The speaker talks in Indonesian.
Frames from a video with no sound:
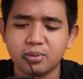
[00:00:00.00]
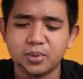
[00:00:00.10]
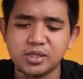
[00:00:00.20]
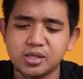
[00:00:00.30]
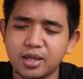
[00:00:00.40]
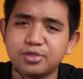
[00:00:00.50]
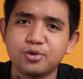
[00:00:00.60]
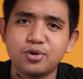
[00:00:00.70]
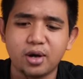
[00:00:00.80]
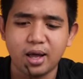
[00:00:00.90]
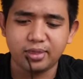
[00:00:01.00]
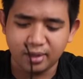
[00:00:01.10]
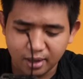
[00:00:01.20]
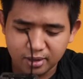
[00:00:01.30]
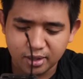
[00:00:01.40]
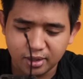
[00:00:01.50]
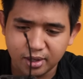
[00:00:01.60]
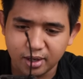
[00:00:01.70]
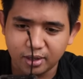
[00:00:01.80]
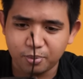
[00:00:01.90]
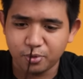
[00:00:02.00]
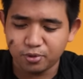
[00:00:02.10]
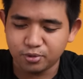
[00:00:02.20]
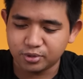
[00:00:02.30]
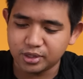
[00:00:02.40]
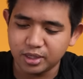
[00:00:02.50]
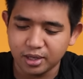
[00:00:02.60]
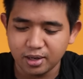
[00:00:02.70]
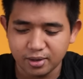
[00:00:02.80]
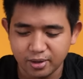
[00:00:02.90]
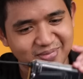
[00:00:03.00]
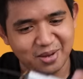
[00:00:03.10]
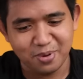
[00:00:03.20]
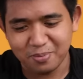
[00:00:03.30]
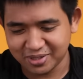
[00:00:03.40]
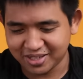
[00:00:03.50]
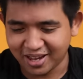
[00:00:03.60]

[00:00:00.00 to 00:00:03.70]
menjatuhkannya ketika lagi produksi ya. Nggak apa-apa, sih